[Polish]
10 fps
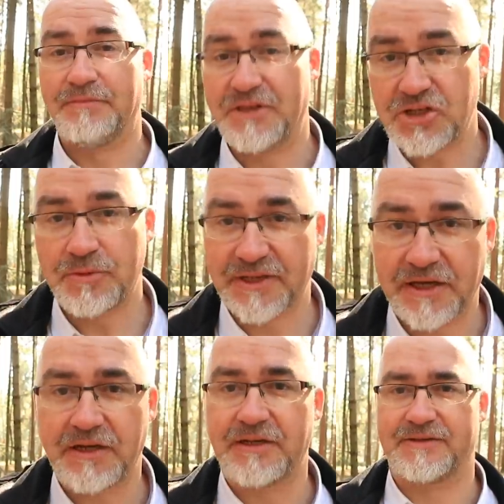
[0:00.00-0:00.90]
Mieszkam za
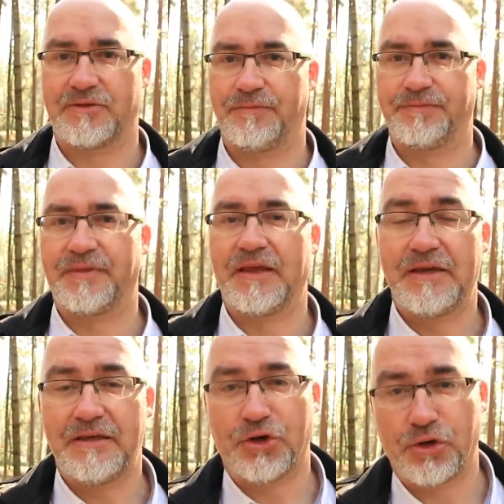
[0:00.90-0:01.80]
granicą.
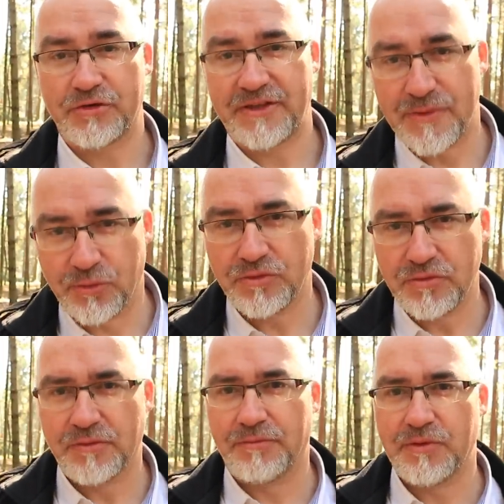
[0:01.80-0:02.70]
I rok temu
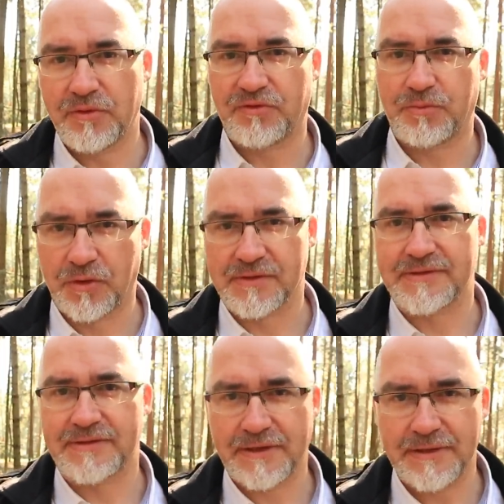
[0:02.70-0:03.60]
byłem w
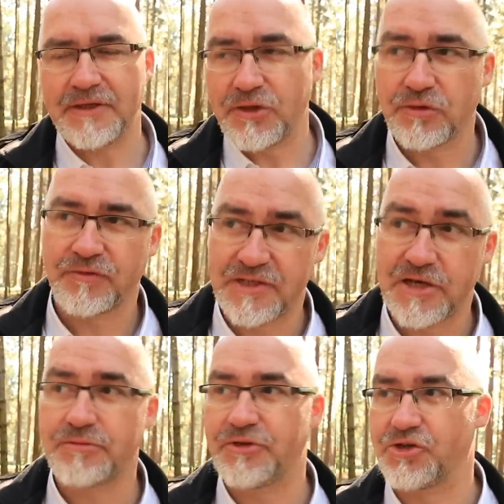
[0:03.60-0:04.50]
Polsce i
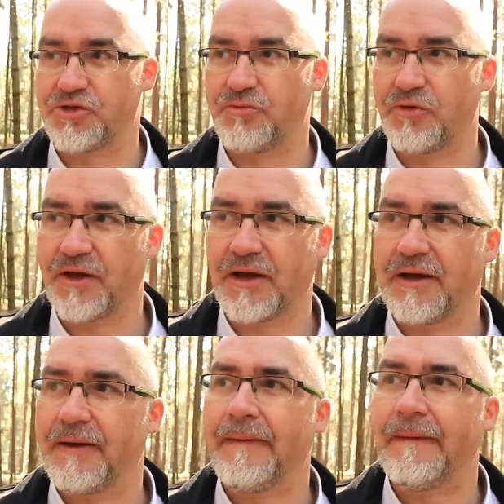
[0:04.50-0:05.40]
dowiedziałem się, że
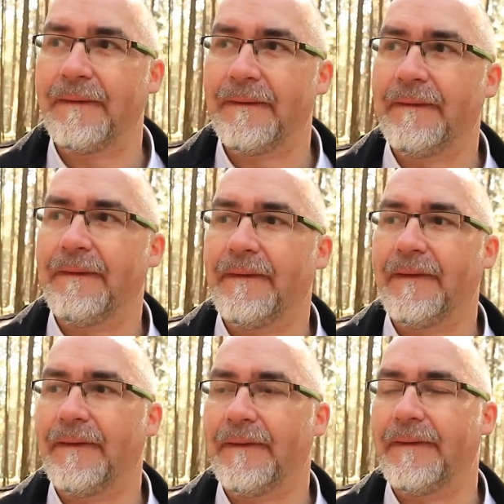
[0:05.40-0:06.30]
moja,
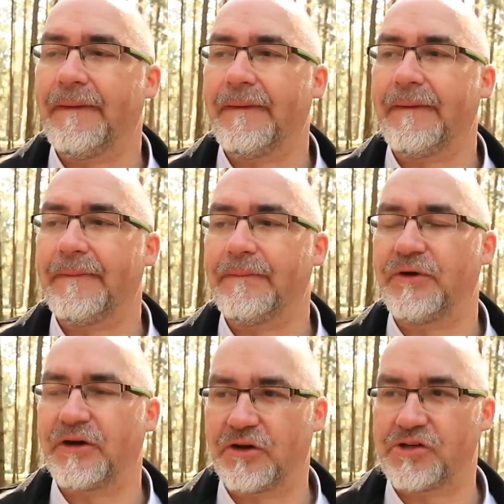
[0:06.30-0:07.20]
e,
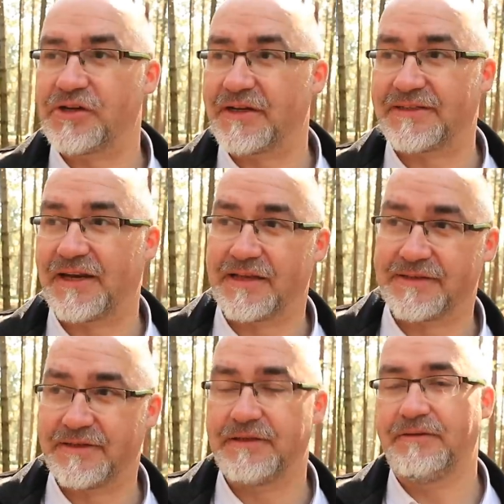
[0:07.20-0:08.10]
moja koleżanka z
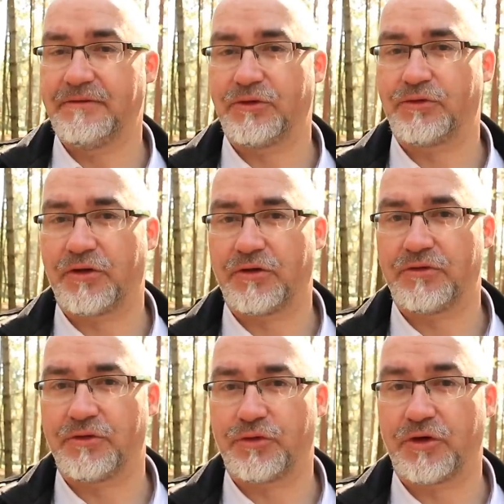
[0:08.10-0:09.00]
klasy, do,
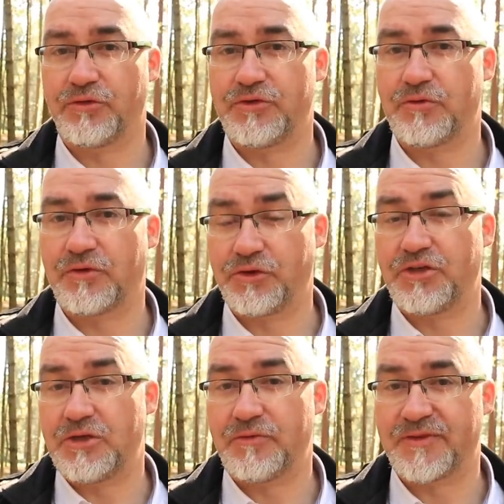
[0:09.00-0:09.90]
którego, do której chodziłem,
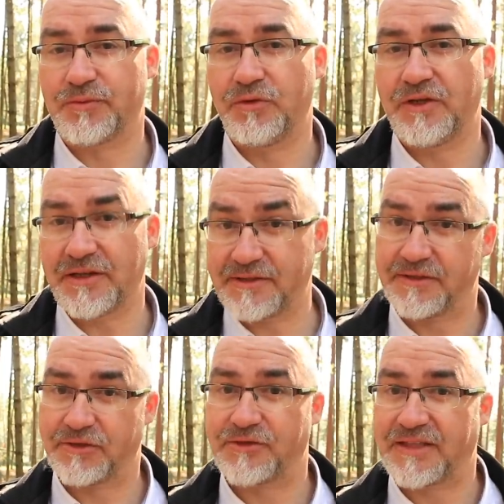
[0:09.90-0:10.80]
chodziliśmy wspólnie, jest,
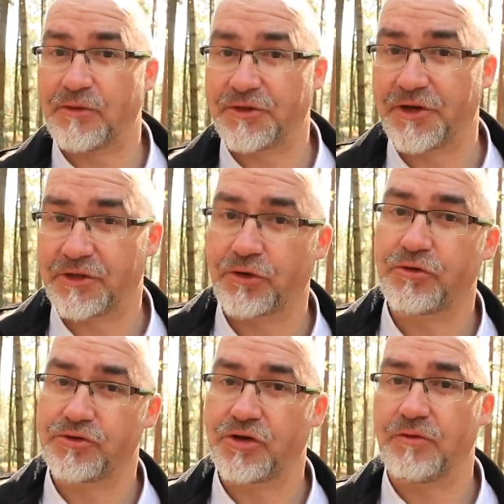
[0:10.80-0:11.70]
została
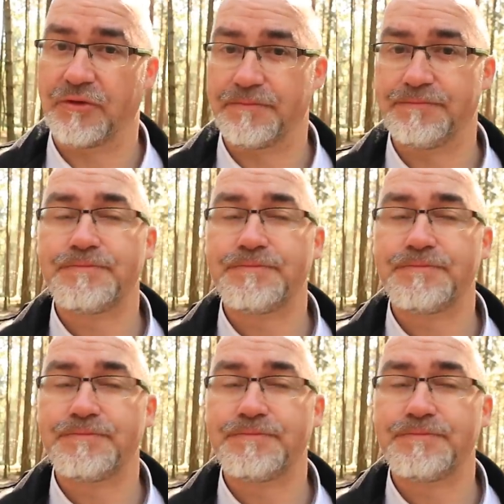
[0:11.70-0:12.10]
dyrektorką szkoły.